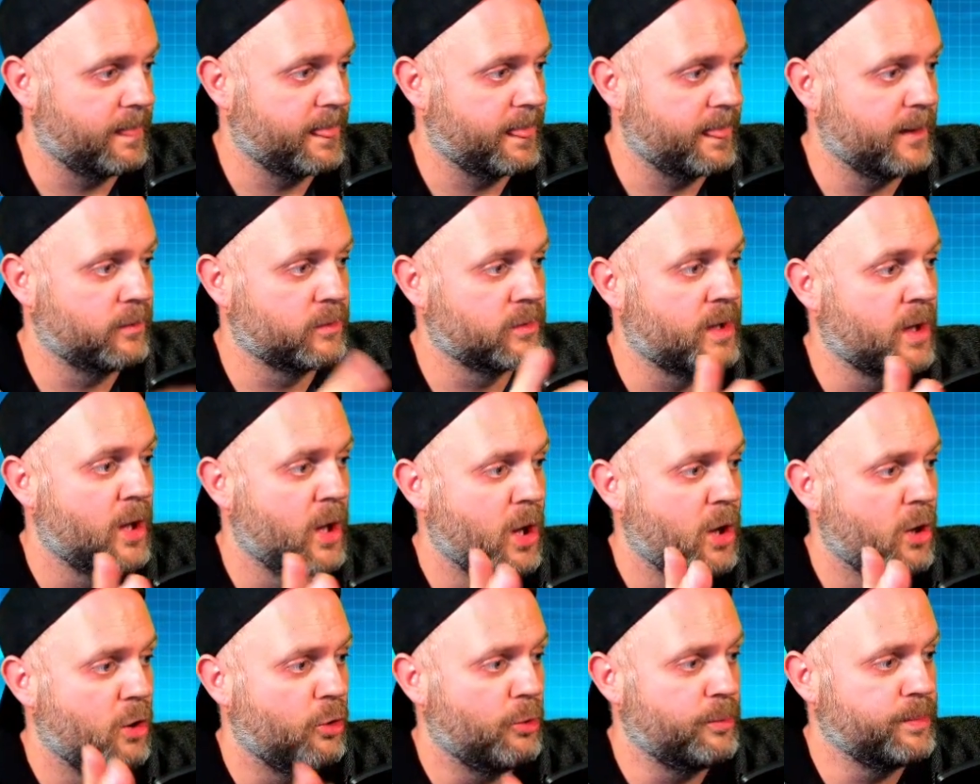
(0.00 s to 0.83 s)
Und
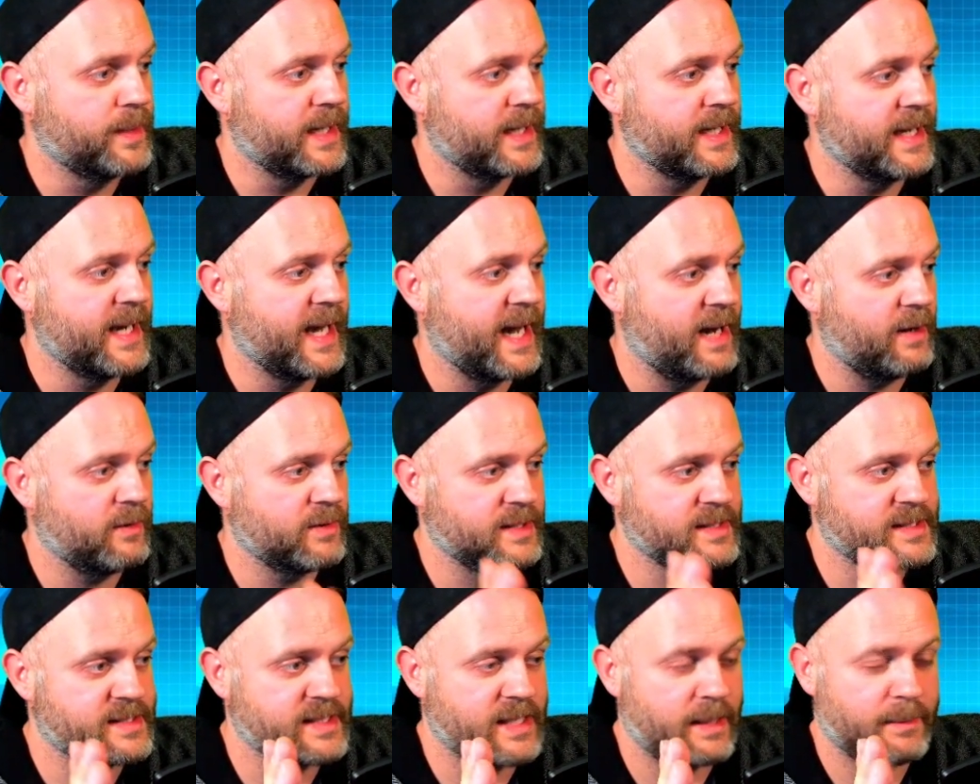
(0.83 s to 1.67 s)
um genau
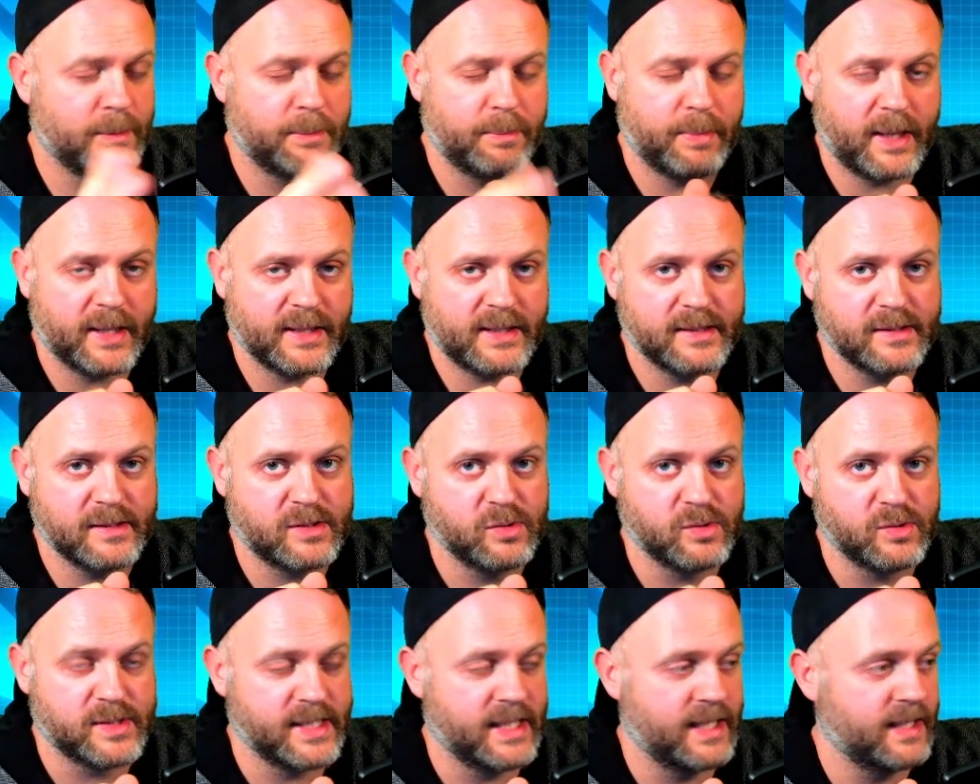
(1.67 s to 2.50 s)
das Double Button
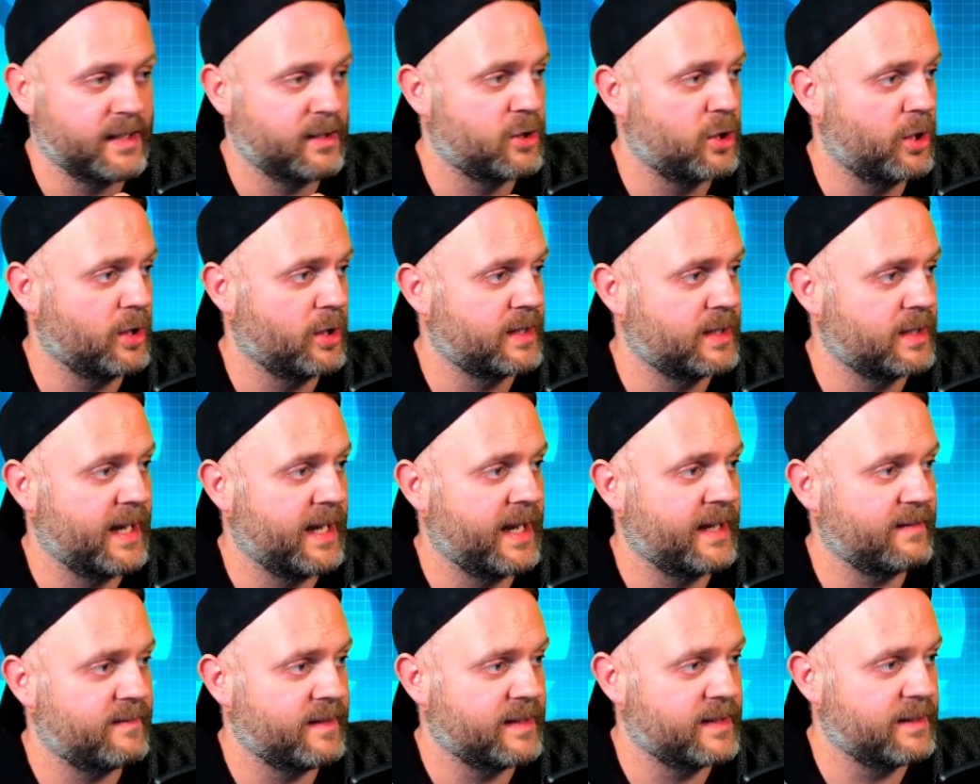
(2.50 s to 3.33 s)
zu sehen, könnt ihr
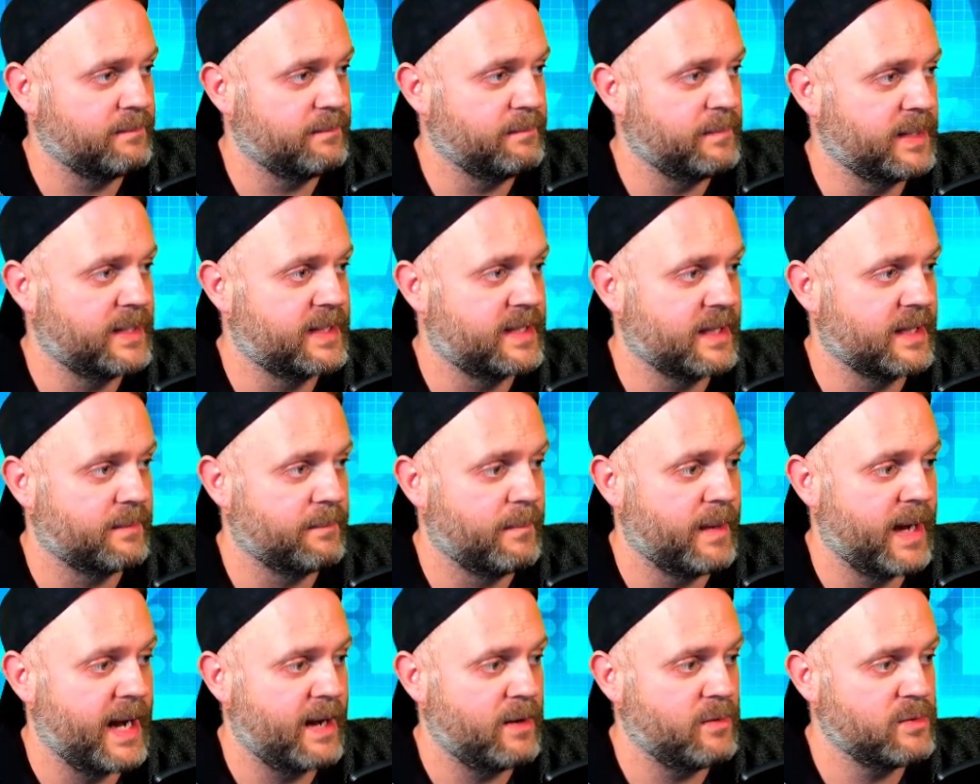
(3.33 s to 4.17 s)
entweder mit der
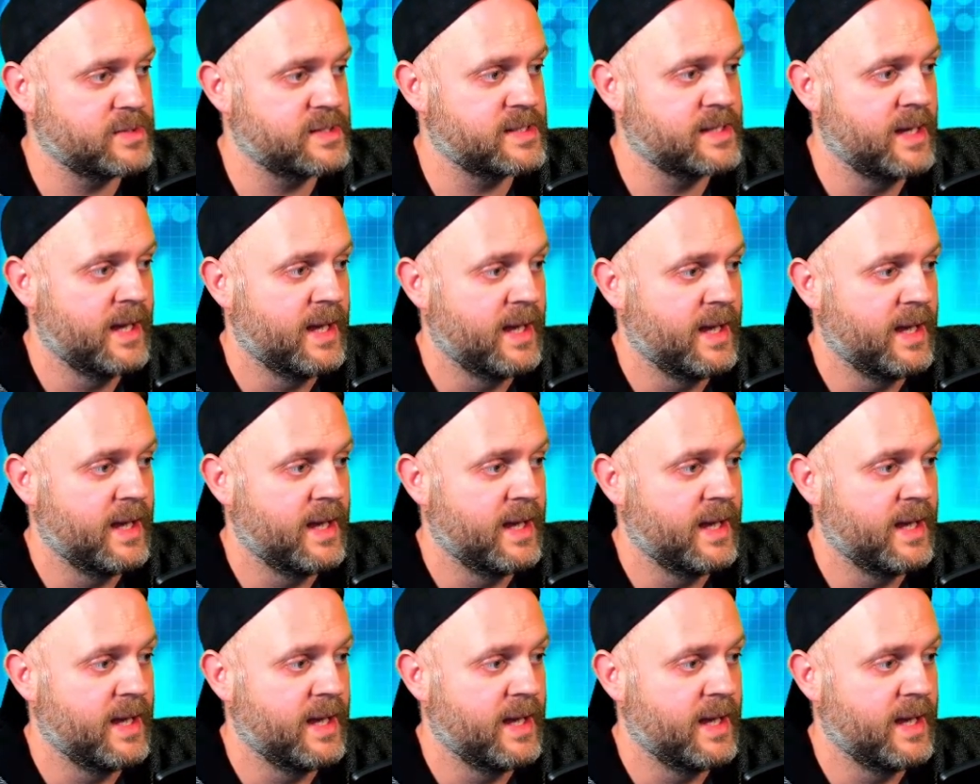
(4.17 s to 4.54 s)
Maus